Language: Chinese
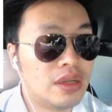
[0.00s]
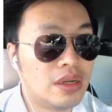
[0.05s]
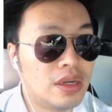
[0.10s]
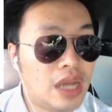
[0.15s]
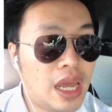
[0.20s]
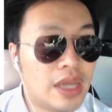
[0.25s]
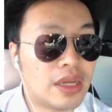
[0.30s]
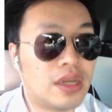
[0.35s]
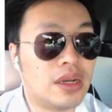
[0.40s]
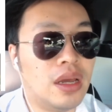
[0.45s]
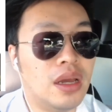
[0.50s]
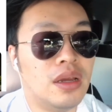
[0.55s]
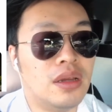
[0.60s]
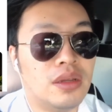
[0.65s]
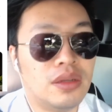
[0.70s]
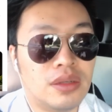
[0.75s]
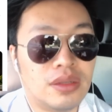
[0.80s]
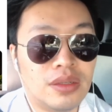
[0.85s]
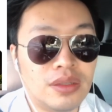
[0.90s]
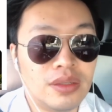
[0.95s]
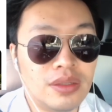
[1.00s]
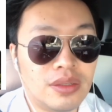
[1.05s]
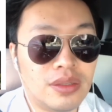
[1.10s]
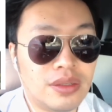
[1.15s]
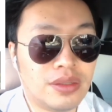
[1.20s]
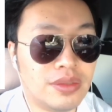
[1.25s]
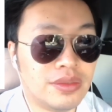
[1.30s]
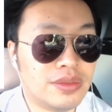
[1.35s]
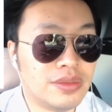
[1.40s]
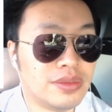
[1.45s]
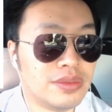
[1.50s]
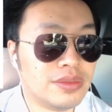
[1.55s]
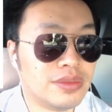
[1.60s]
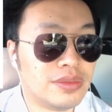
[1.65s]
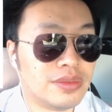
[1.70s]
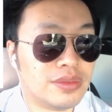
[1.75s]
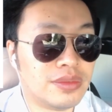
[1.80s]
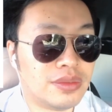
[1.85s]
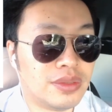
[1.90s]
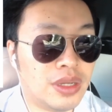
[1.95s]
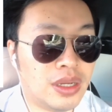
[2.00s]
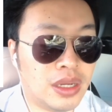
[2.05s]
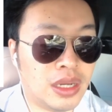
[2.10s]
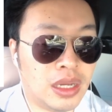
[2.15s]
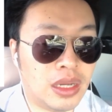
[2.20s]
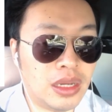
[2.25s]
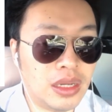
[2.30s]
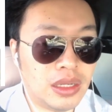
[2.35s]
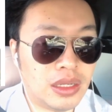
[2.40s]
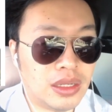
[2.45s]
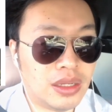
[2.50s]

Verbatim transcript: like 了，